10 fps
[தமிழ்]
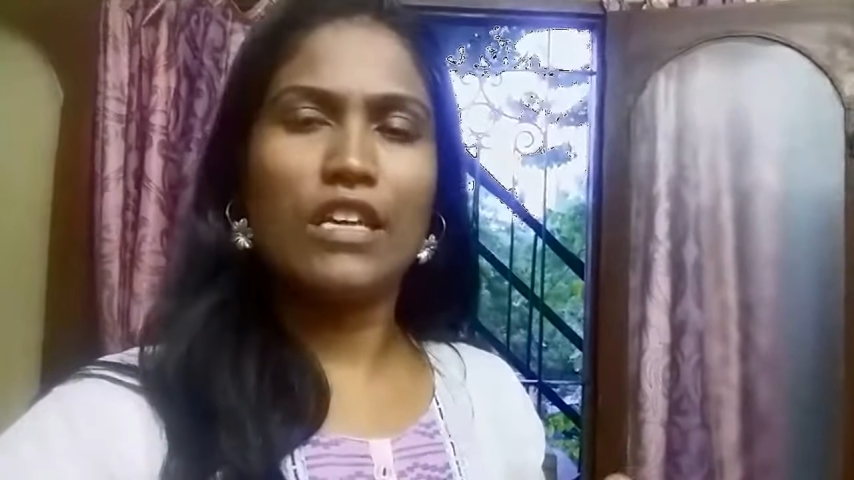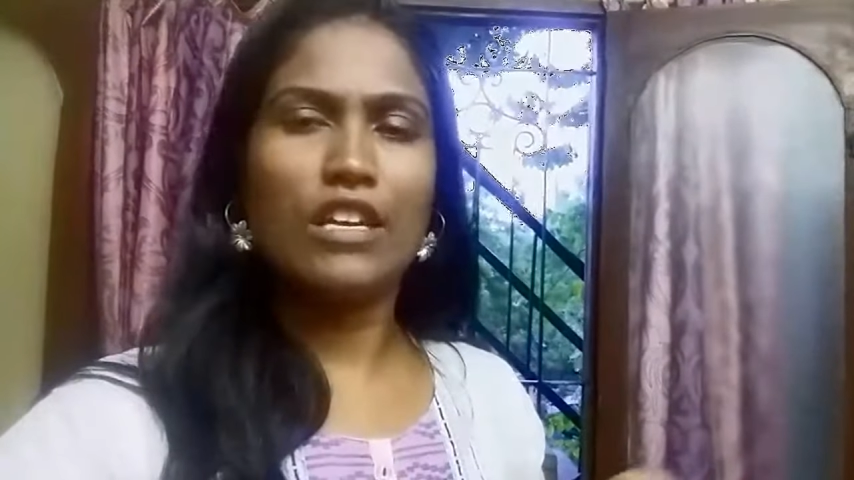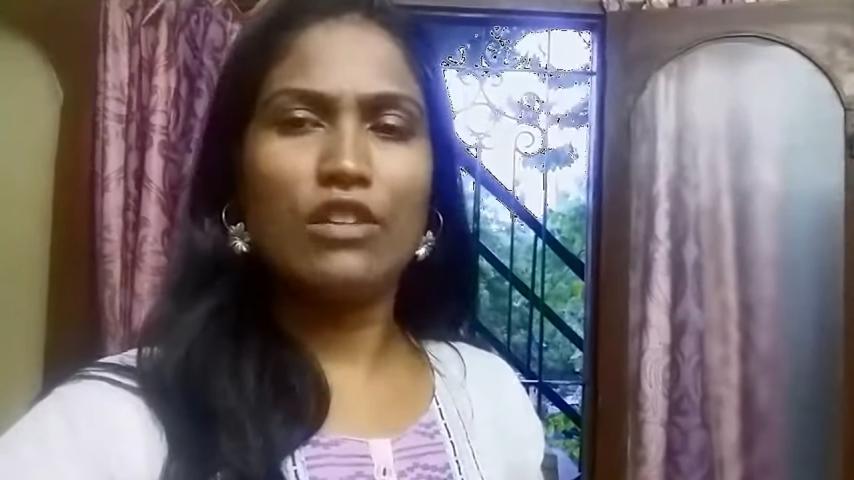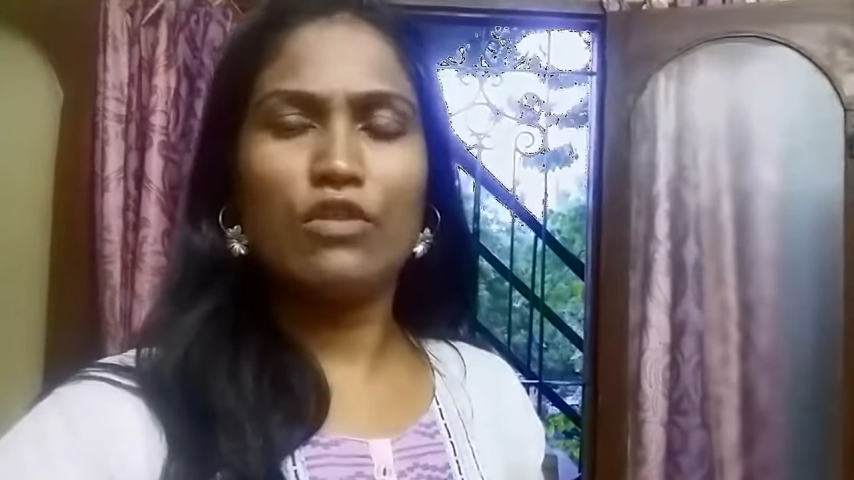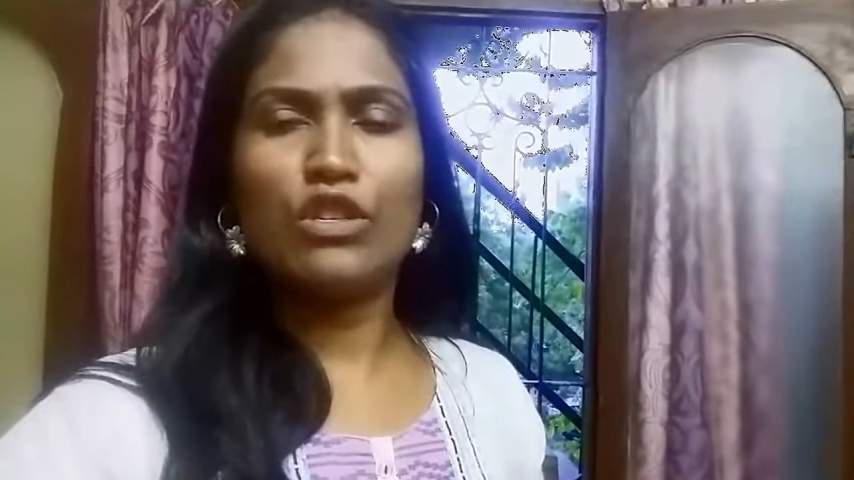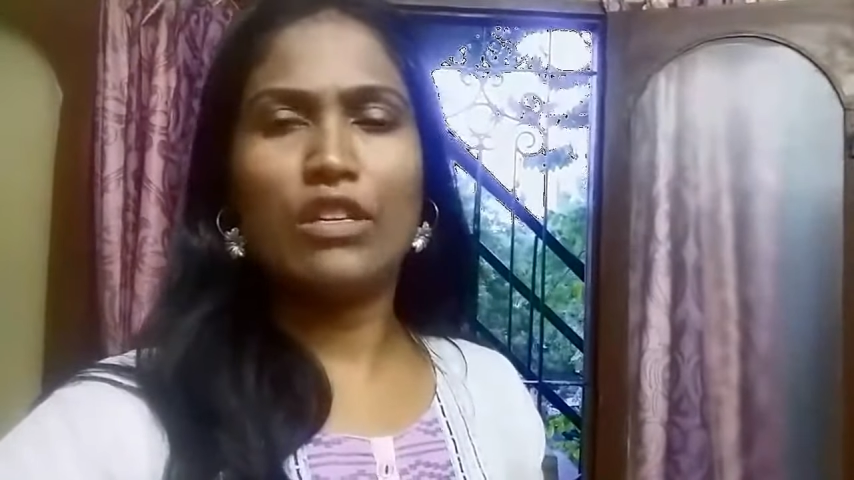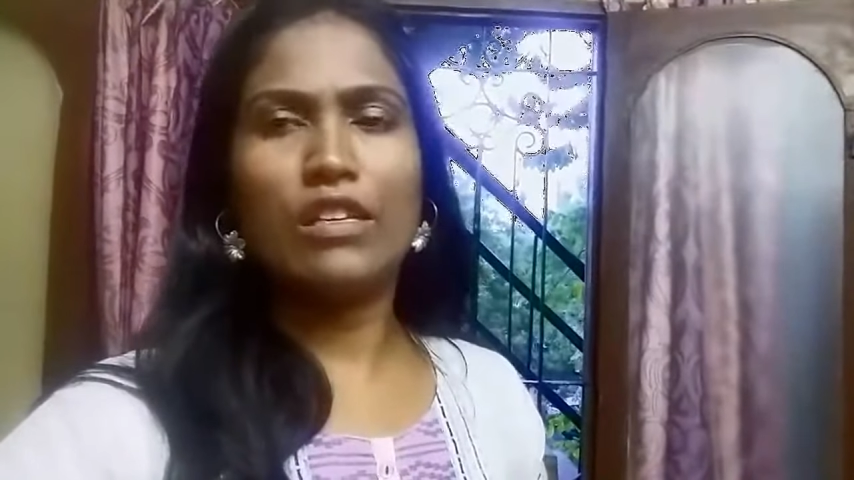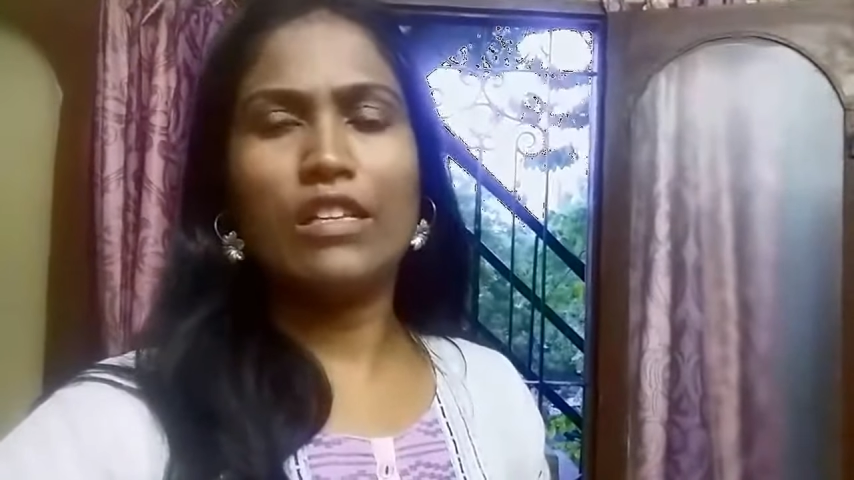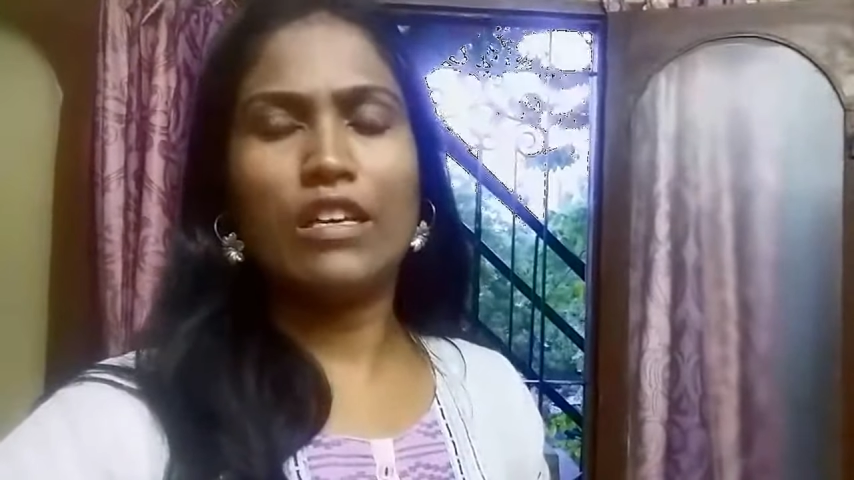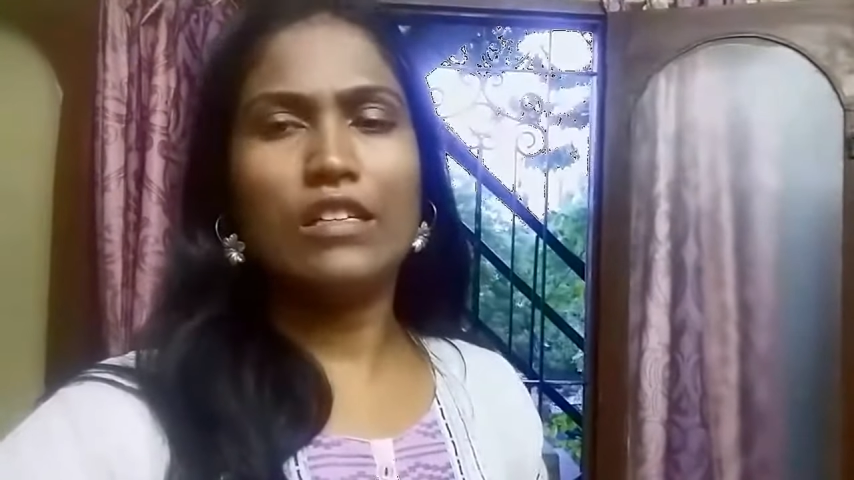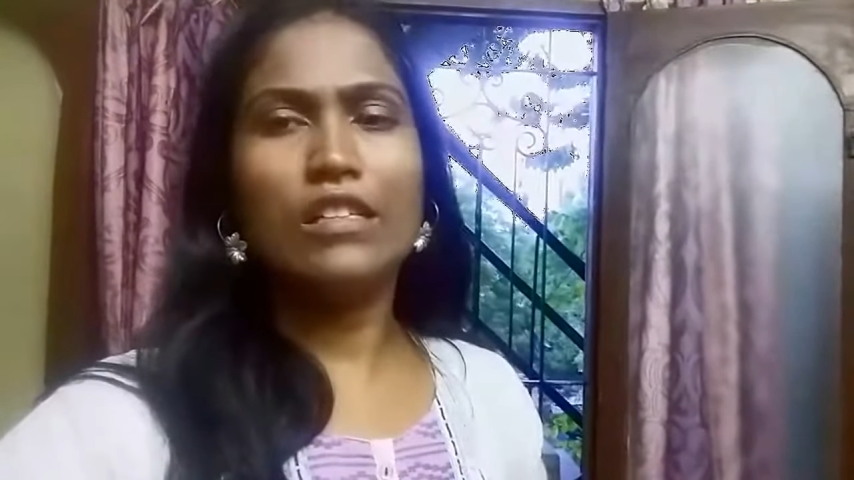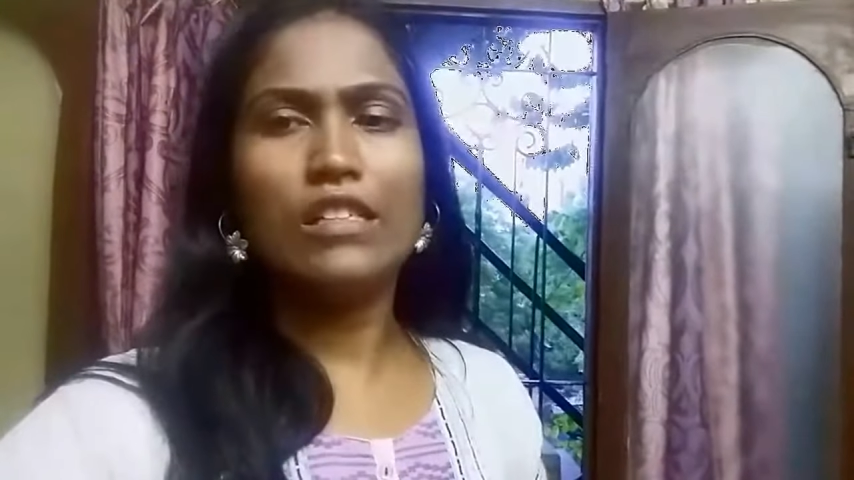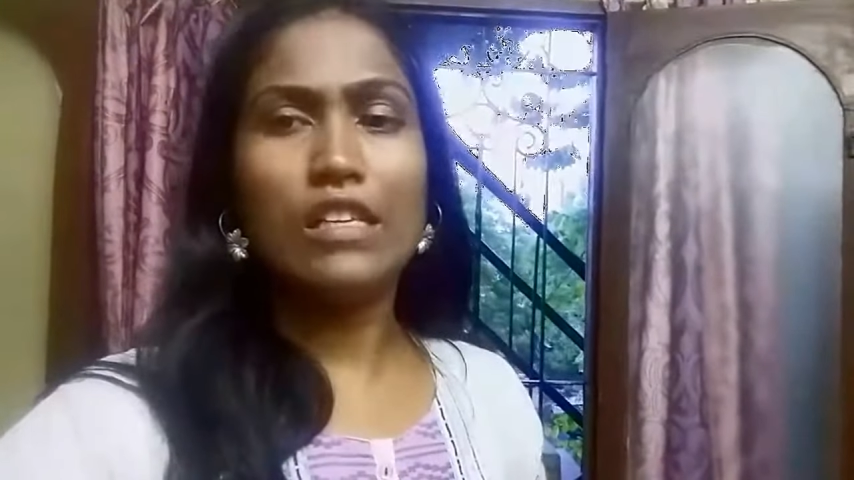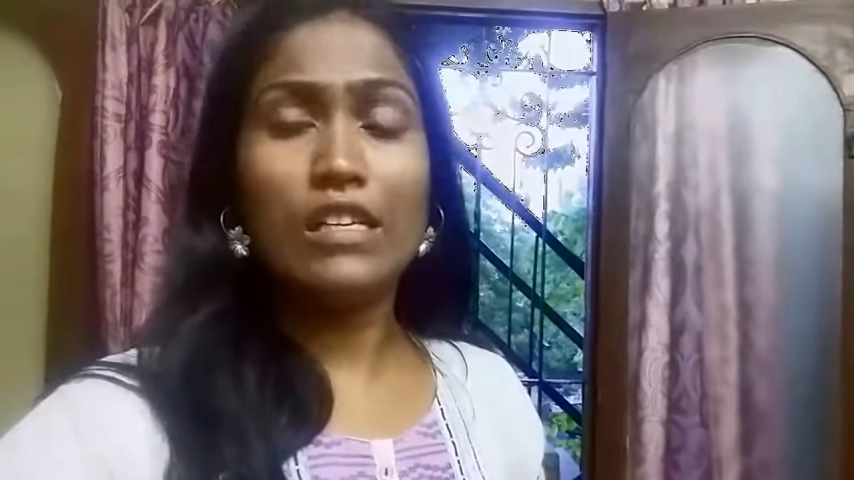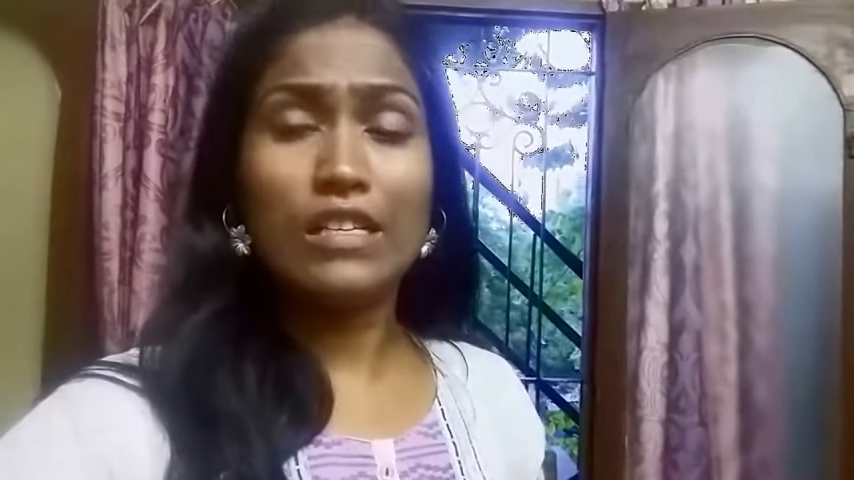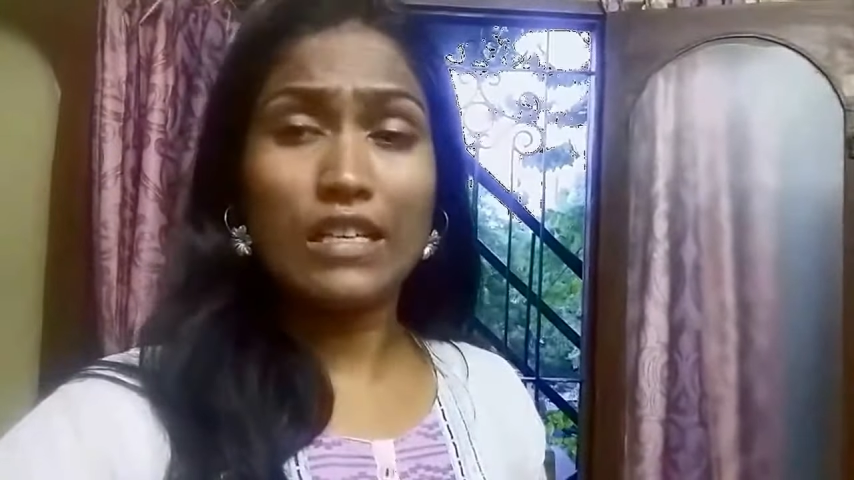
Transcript: நிறைய விஷயங்கள் இருக்குது இதில்